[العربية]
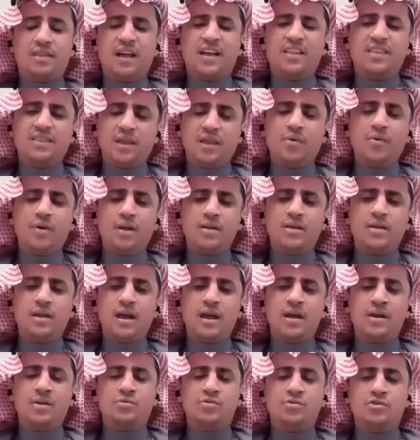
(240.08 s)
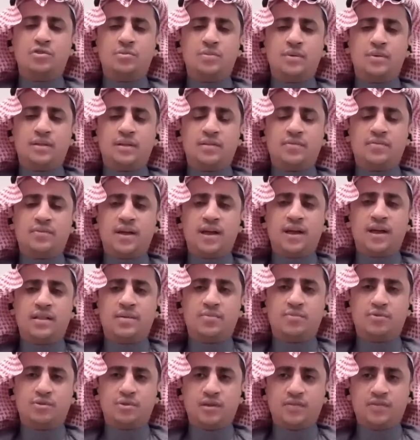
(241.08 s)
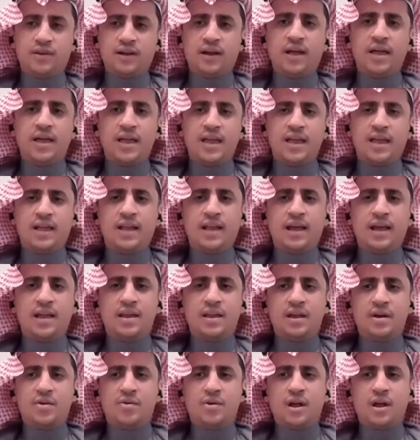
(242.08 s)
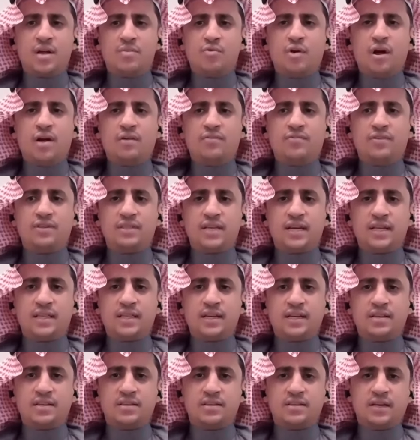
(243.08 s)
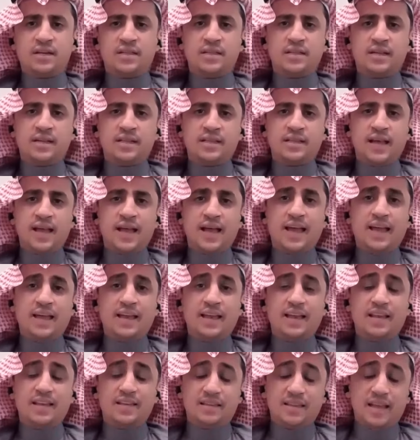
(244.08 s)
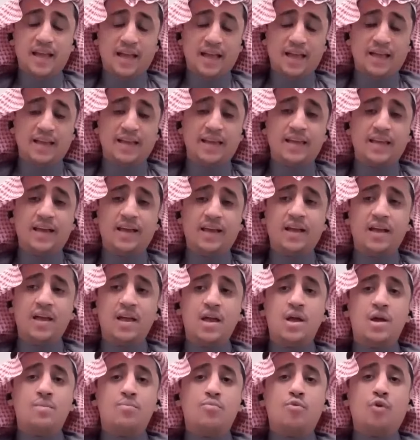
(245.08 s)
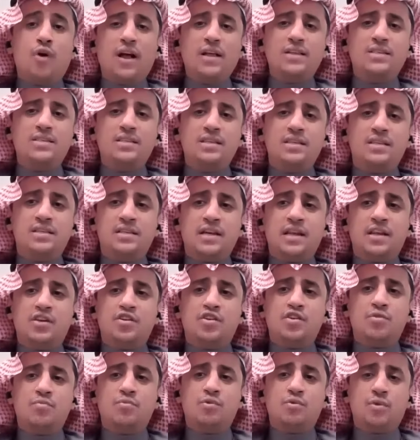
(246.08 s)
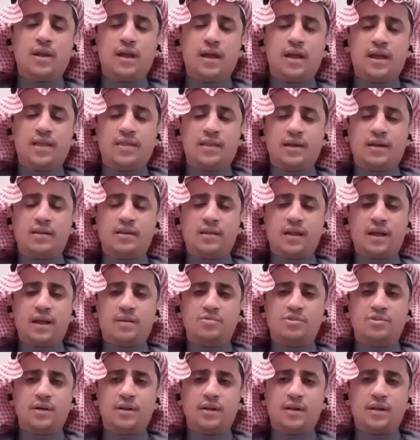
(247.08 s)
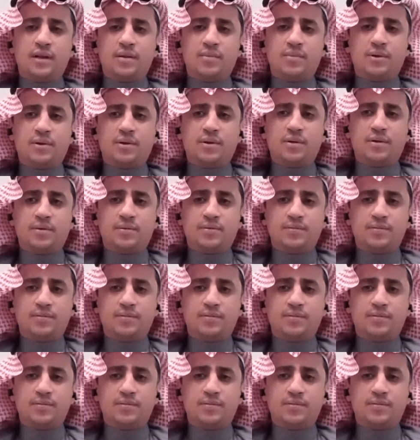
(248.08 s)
حتى وان كانت نسبه الفائده مرتفعه الا ان هناك محفزات اقتصاديه داخل داخليه معززه للنمو لهذا القطاع بشكل كبير.